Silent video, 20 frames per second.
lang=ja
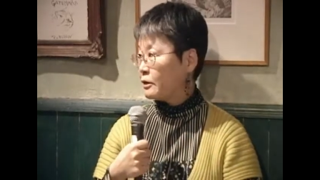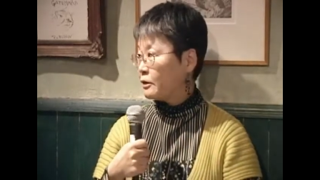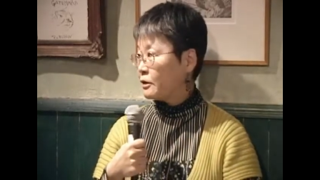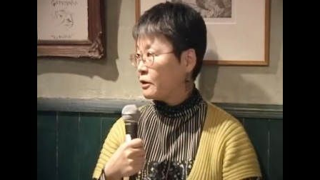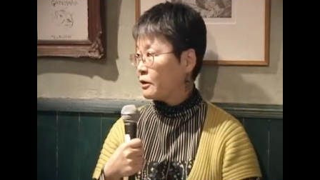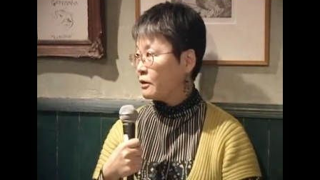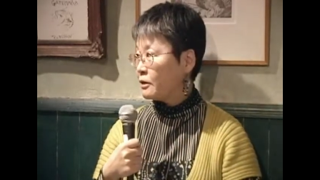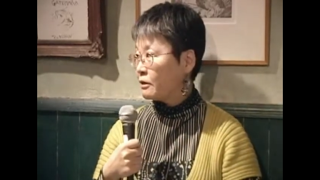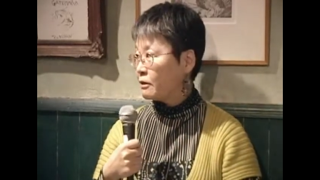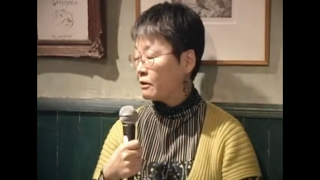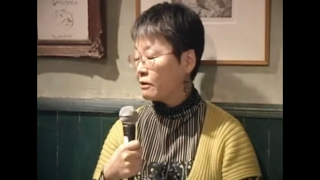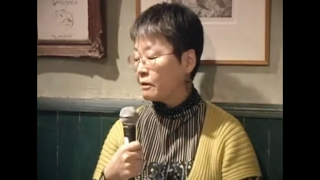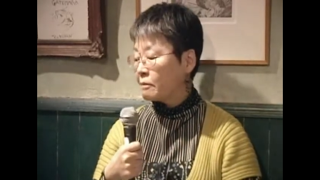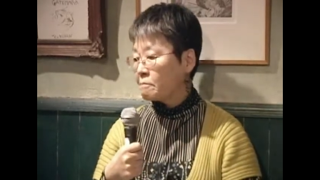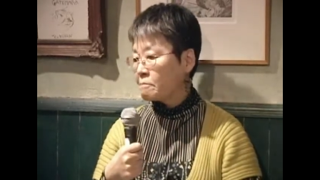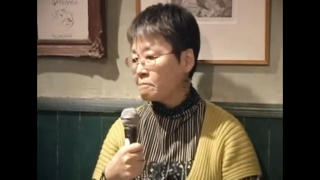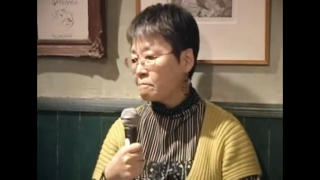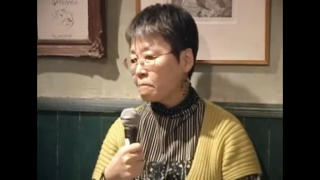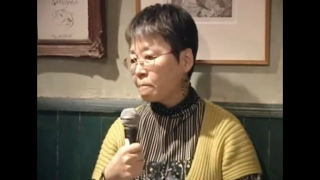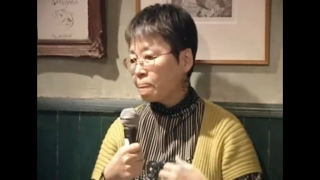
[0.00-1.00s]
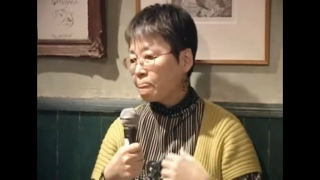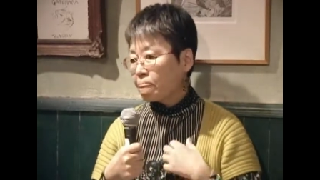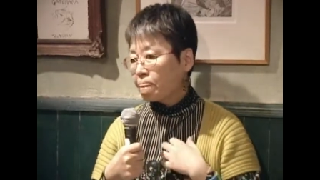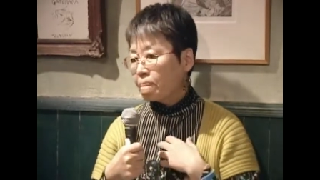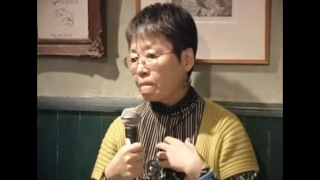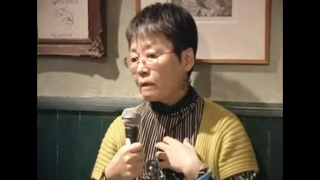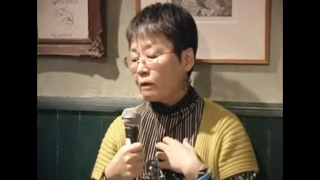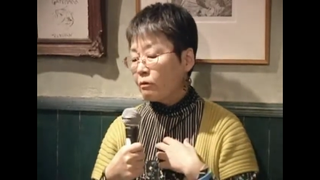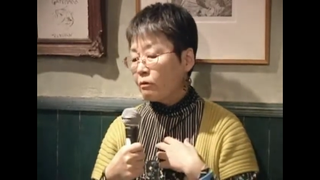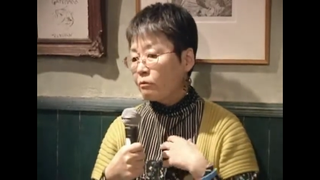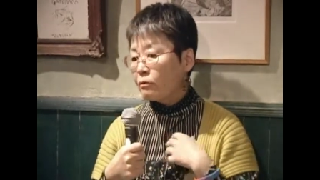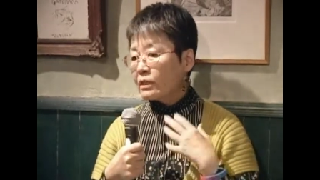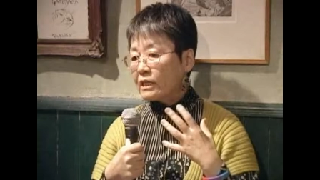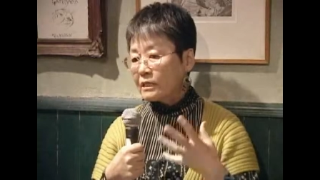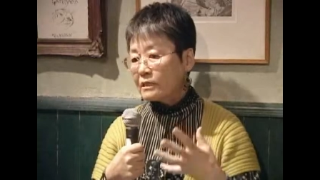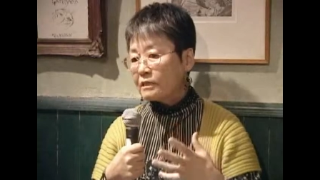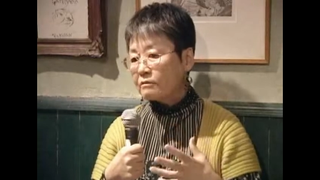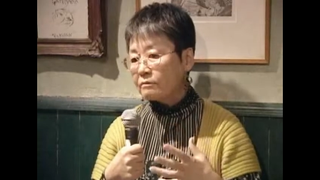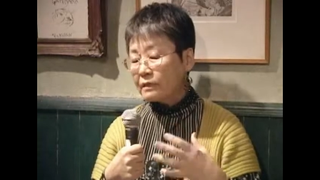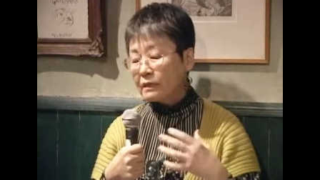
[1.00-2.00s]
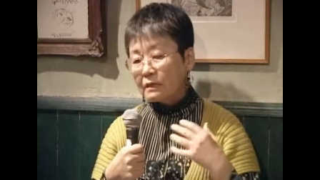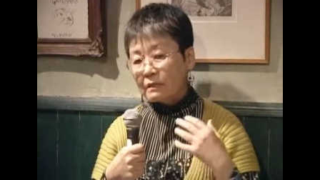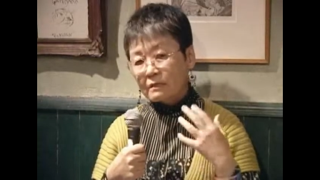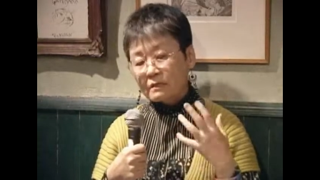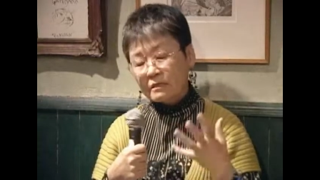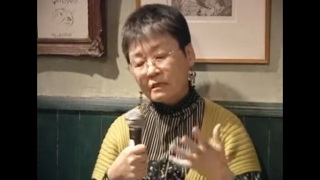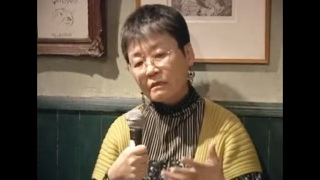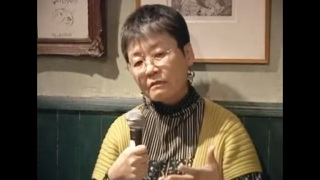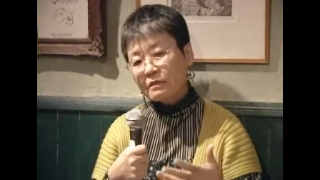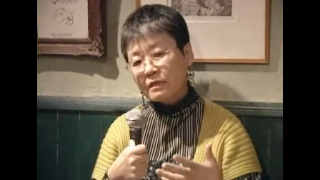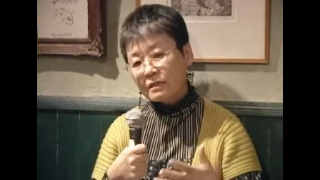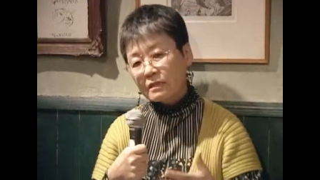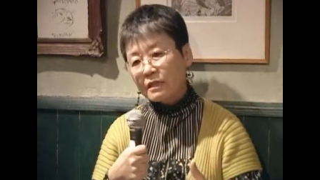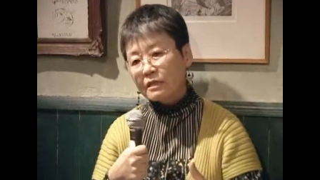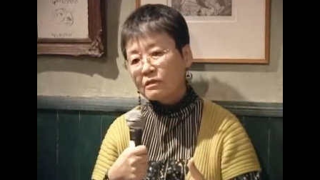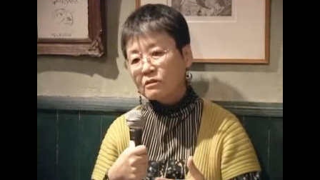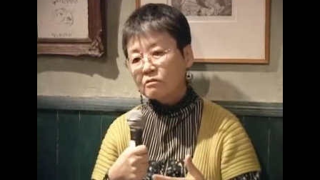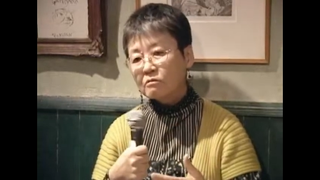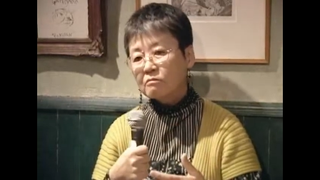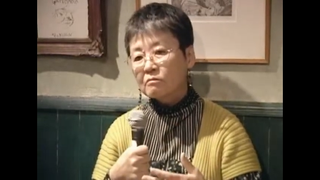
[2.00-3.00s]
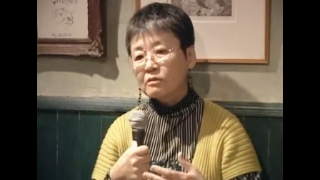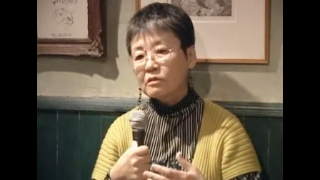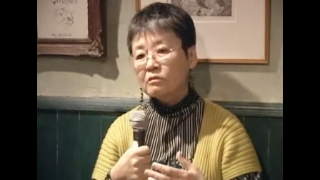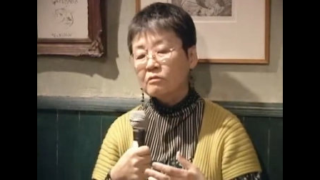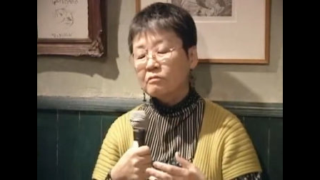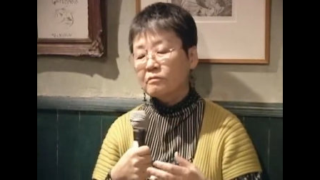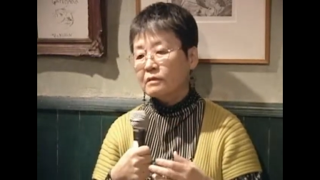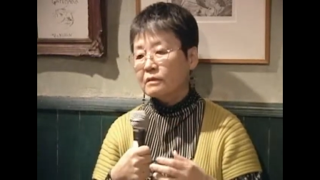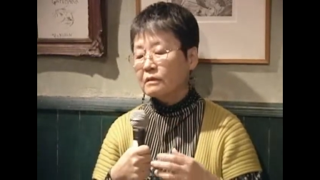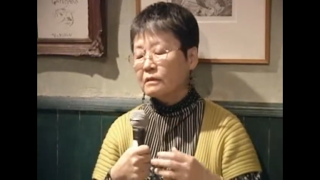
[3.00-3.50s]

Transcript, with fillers: えー、私はジェンダー研究っていうの